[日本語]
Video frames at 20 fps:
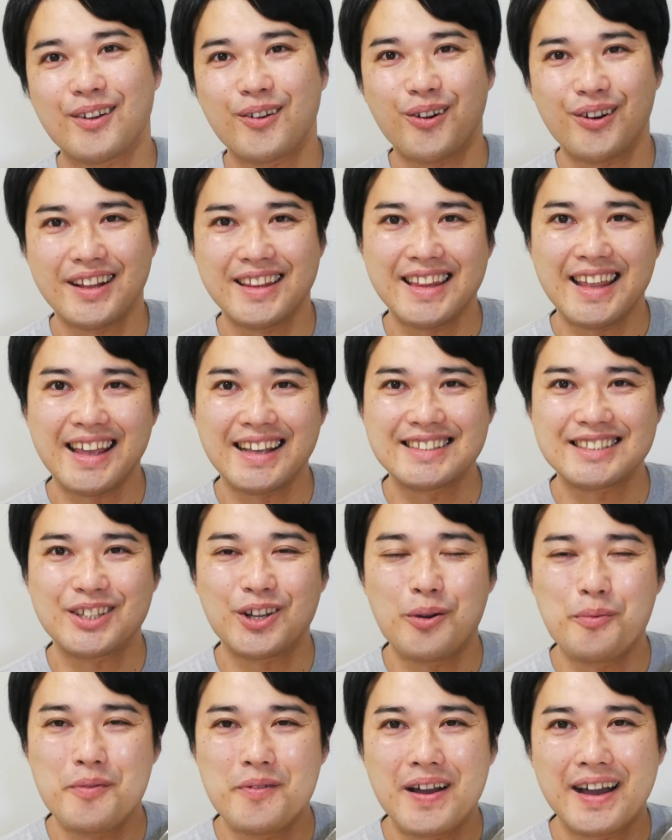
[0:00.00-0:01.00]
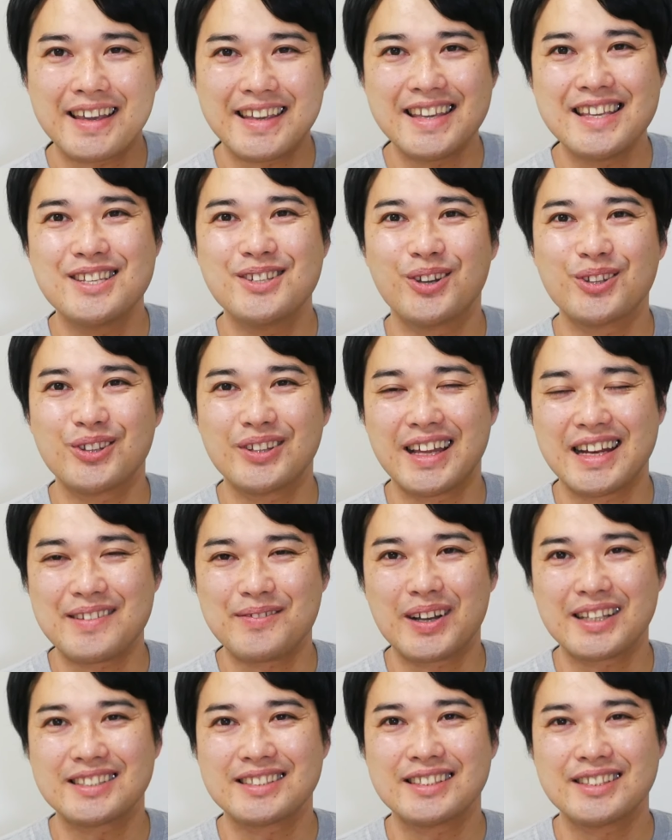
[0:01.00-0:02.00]
これで仕込みは以上となり
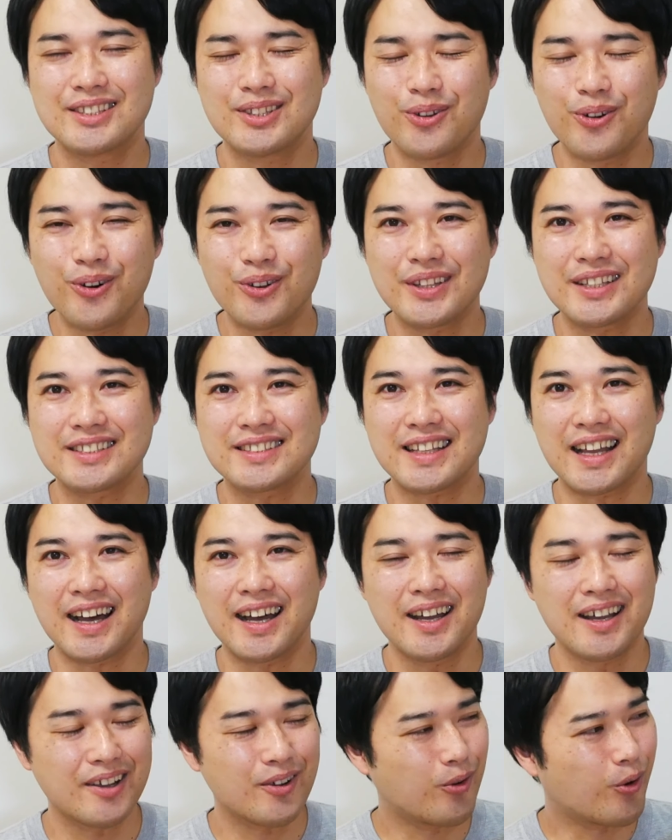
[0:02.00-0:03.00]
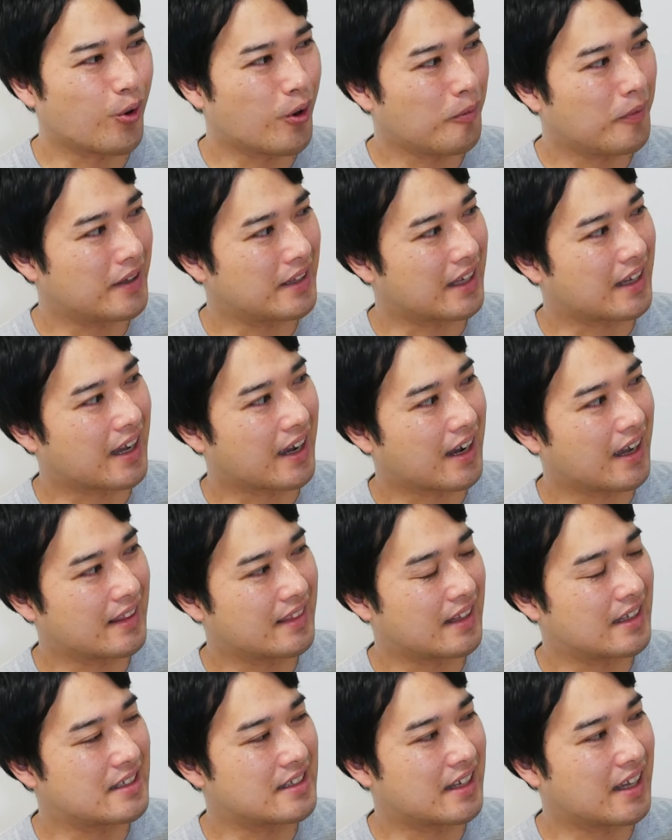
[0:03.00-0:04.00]
ます。どうですか？ここまでか
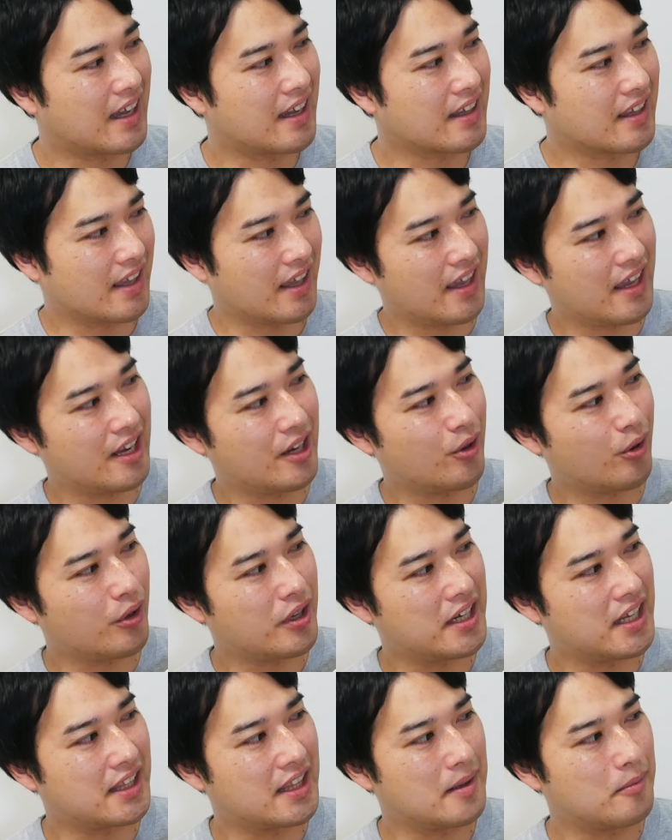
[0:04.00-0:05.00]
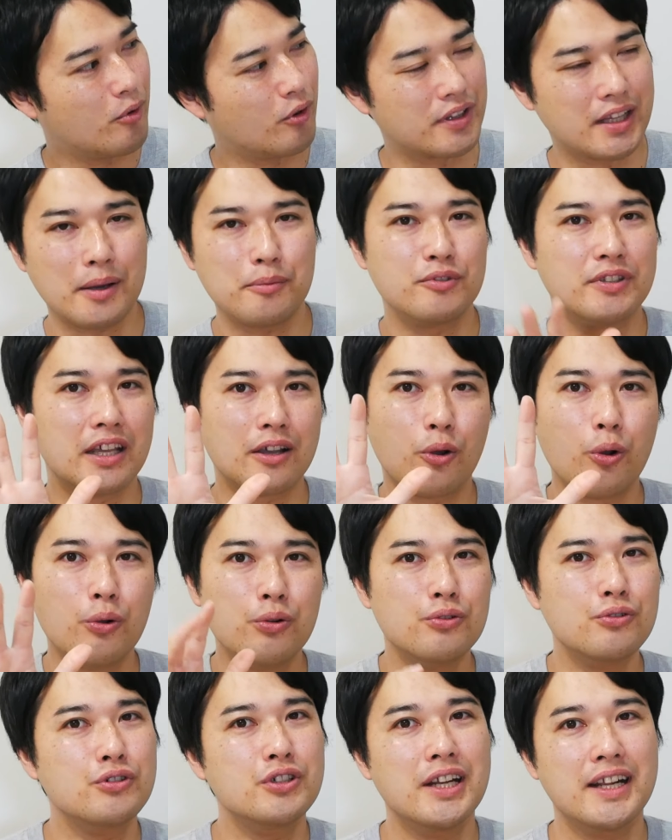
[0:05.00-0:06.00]
かった時間、計量入れても多分ね、5
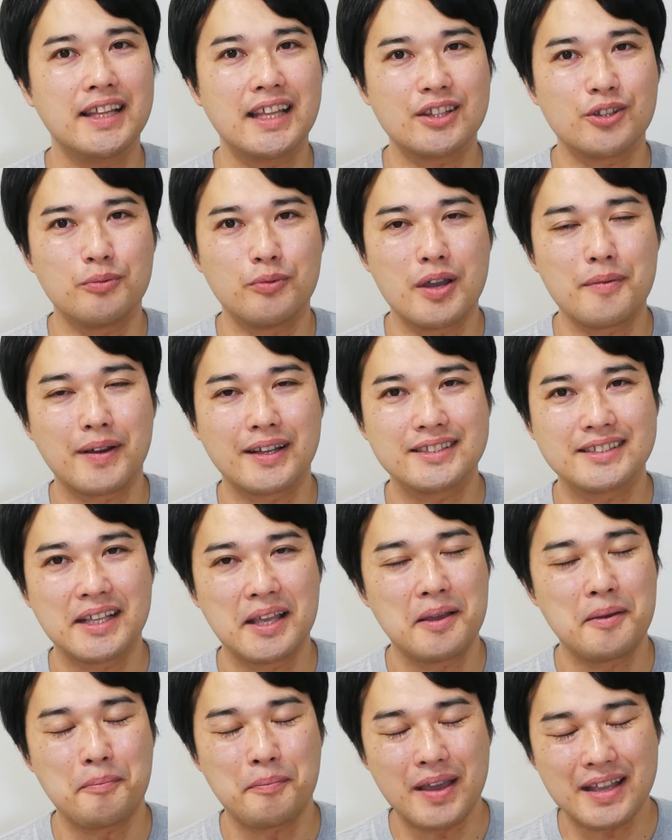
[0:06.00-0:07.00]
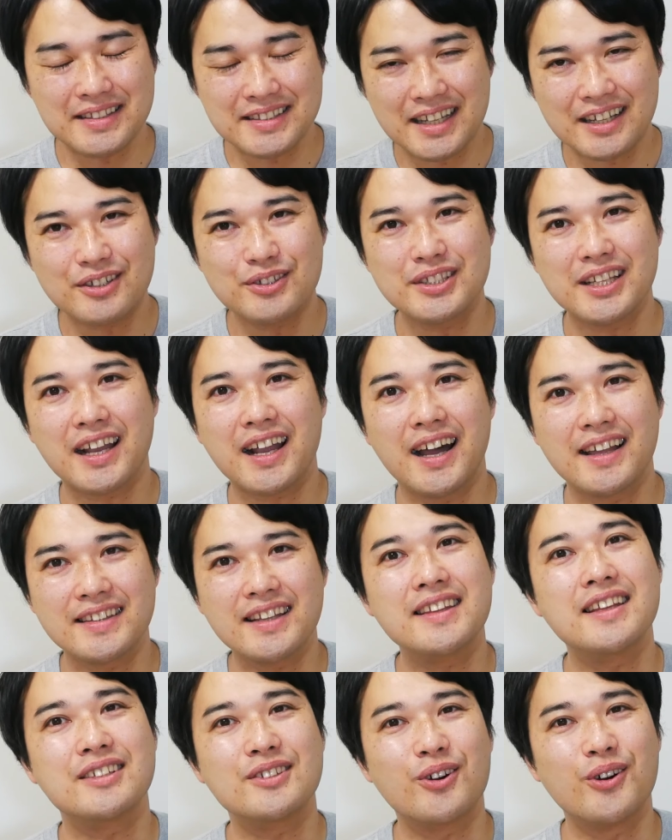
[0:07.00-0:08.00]
分ぐらいだと思います。めちゃくちゃ簡
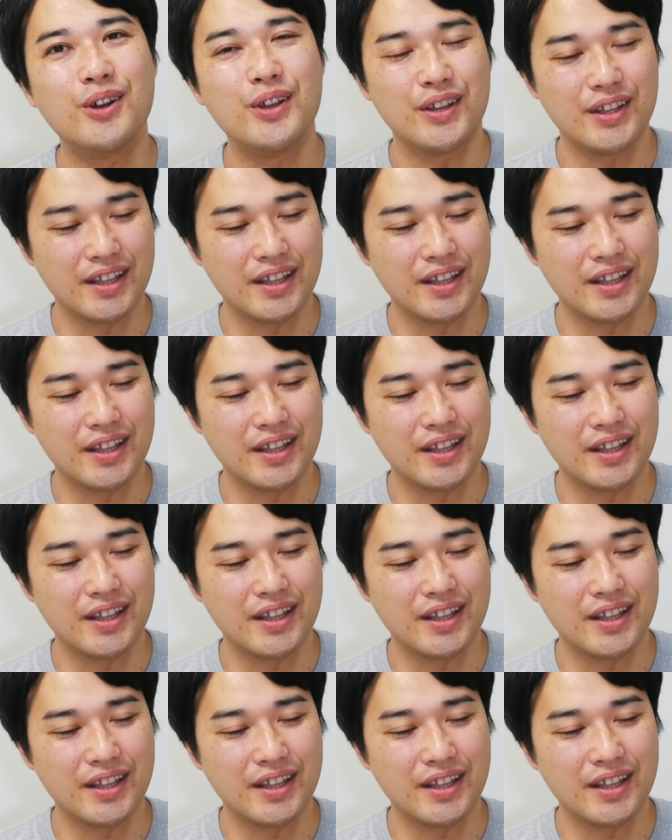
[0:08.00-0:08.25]
単でしょ。